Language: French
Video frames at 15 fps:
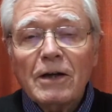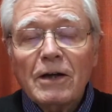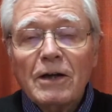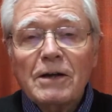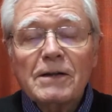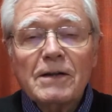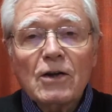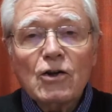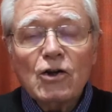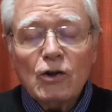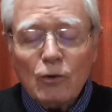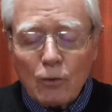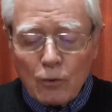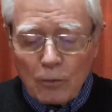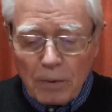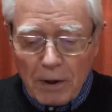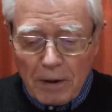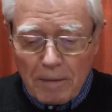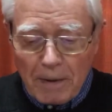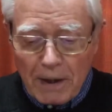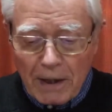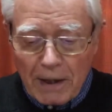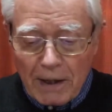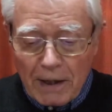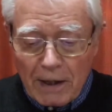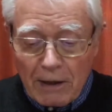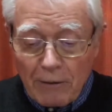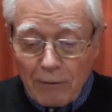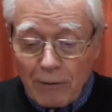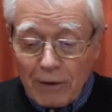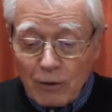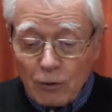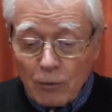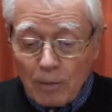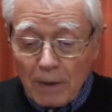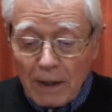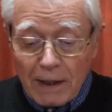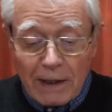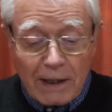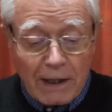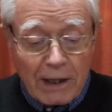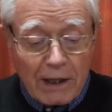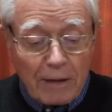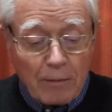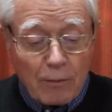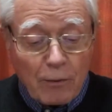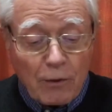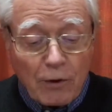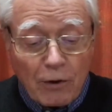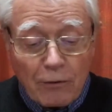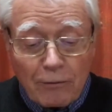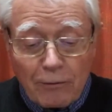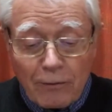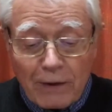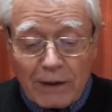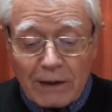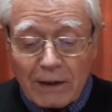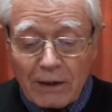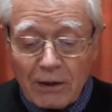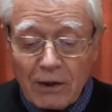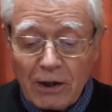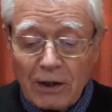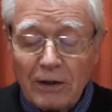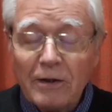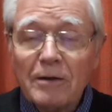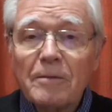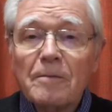Il s'agit de nous préparer à la fête de Pâques qui est la plus grande fête chrétienne.